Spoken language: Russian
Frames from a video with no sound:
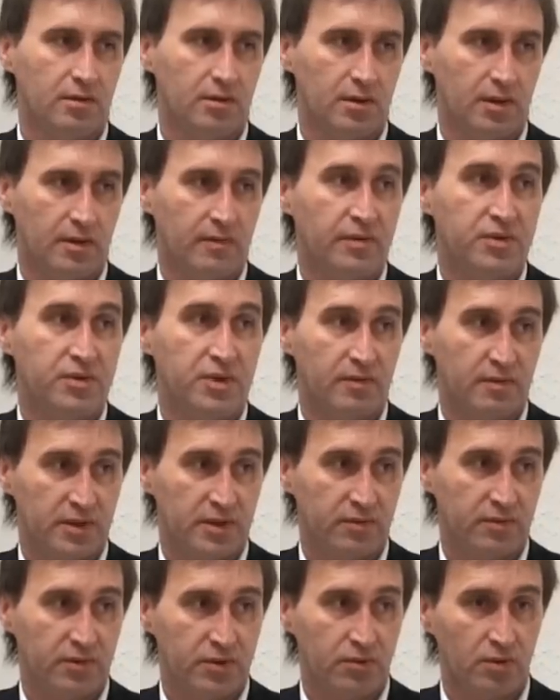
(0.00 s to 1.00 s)
да, вообще
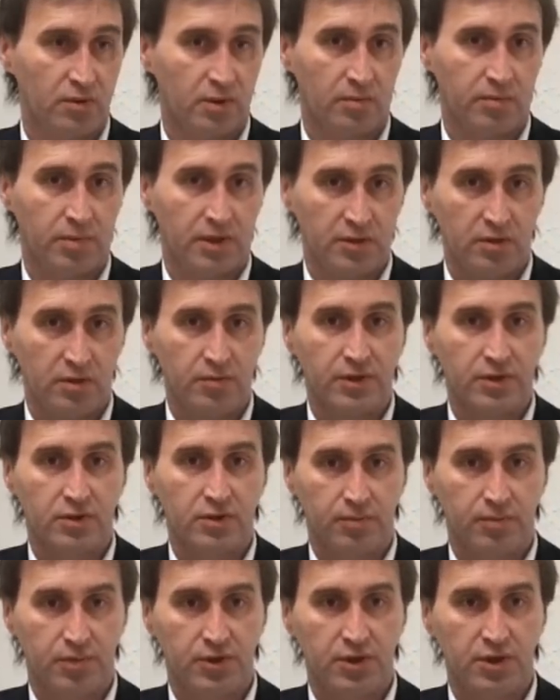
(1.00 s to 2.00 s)
Владивостока, угу. по одной
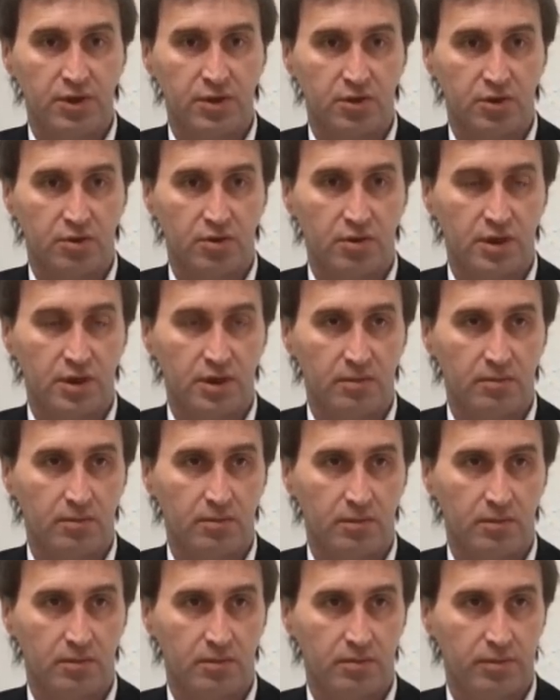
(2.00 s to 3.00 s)
простой причине, что там
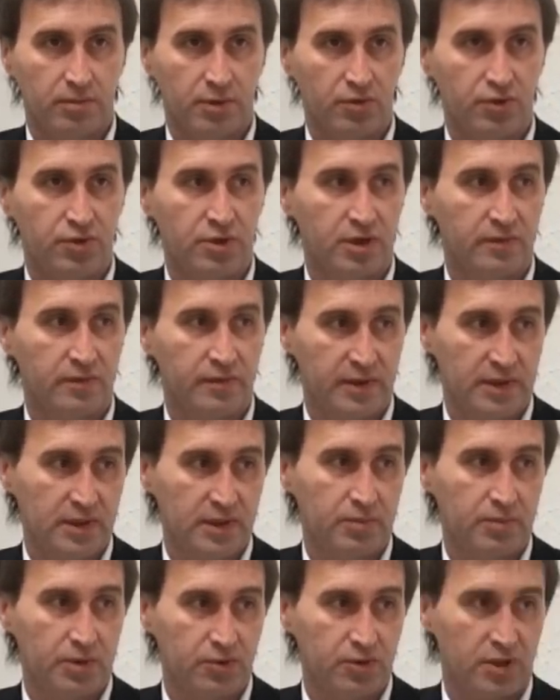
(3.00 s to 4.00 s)
получали
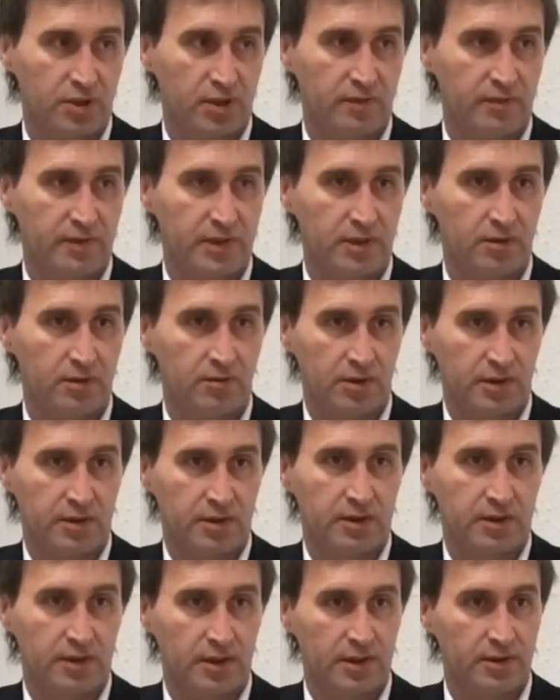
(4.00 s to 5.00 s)
военные, получали военные. У нас
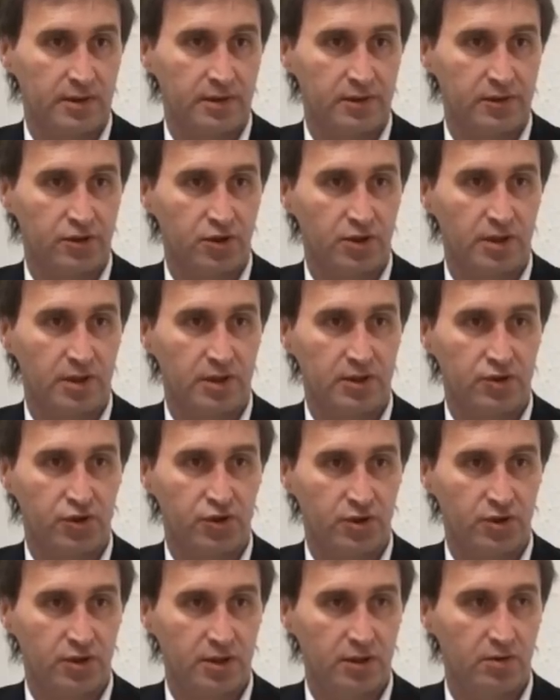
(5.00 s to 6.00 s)
есть клиенты, начиная от
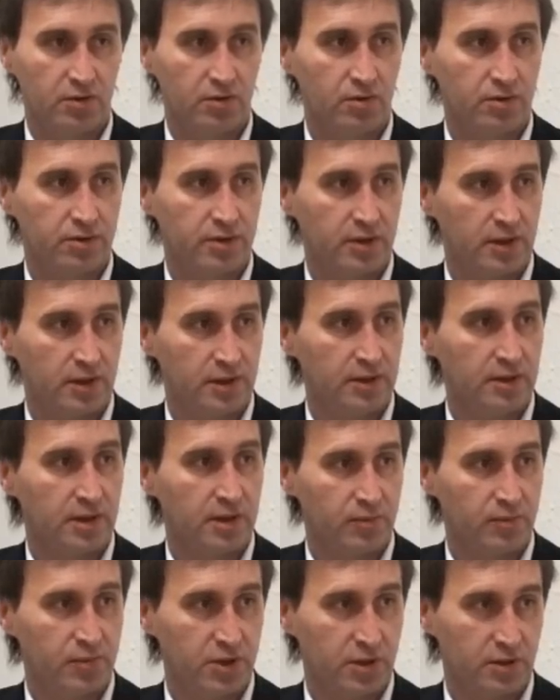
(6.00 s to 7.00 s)
Читы до
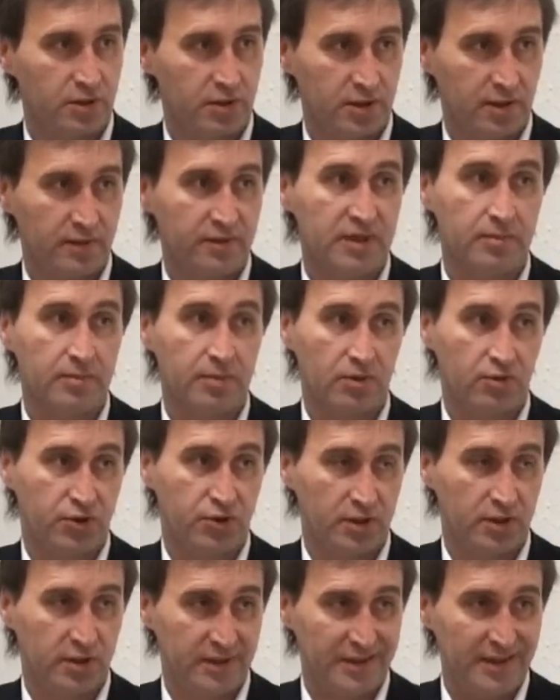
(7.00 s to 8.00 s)
Сахалина-Камчатки, да, угу. все
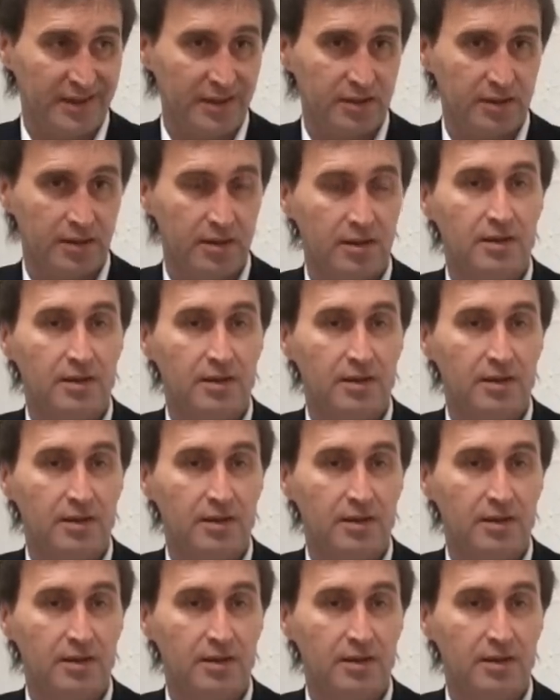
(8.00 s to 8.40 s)
получали здесь,